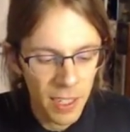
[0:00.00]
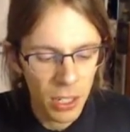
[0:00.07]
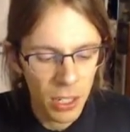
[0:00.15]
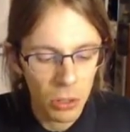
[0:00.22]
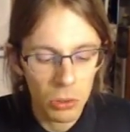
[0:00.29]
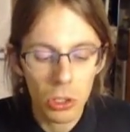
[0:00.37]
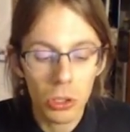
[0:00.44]

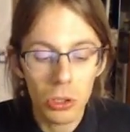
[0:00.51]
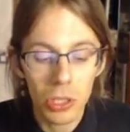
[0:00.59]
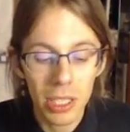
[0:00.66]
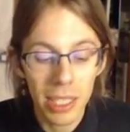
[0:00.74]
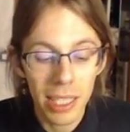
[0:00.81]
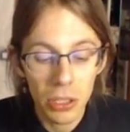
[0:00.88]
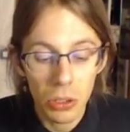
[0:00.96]
Consciente de ce
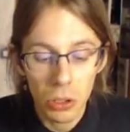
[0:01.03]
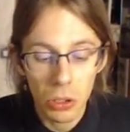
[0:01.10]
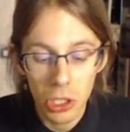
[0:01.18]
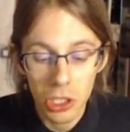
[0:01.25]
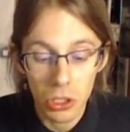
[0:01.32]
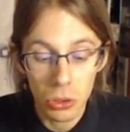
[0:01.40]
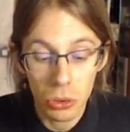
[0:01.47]
qui t'attend
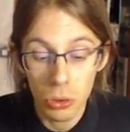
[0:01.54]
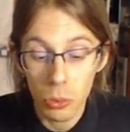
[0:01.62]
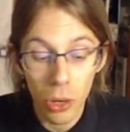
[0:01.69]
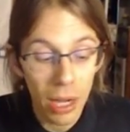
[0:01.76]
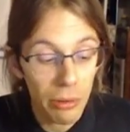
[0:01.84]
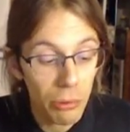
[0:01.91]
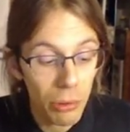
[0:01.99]
lorsque tu
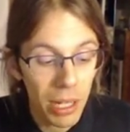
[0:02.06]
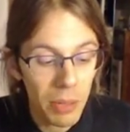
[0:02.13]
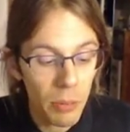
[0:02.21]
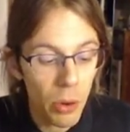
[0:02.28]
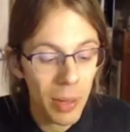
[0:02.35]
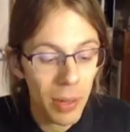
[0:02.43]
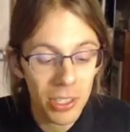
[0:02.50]
m'auras
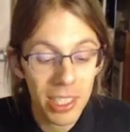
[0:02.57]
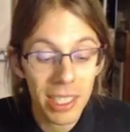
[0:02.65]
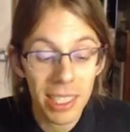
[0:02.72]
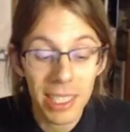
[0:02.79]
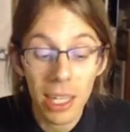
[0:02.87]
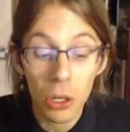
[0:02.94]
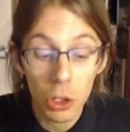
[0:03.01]
froidement balancé tes
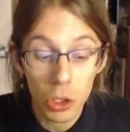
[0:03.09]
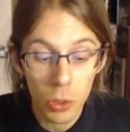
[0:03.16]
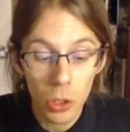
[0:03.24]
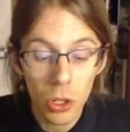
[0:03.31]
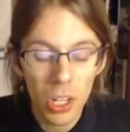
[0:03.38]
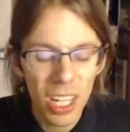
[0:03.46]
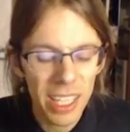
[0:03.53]

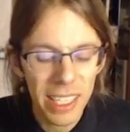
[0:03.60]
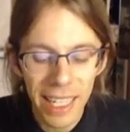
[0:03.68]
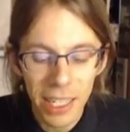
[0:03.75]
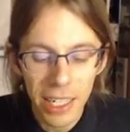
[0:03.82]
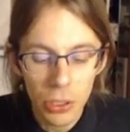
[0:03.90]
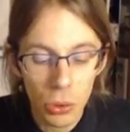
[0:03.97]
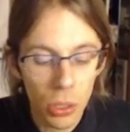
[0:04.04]
arrangements, tes
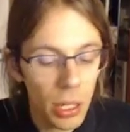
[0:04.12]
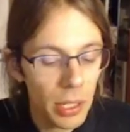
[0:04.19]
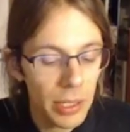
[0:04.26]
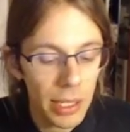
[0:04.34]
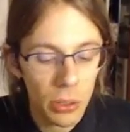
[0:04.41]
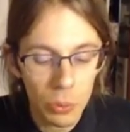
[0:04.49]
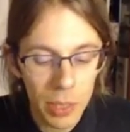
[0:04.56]
calculs, tes
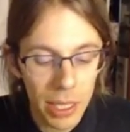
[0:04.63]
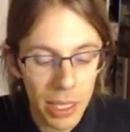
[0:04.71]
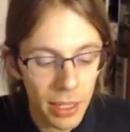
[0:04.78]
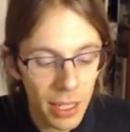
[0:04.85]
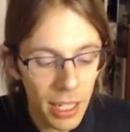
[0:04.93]
combines.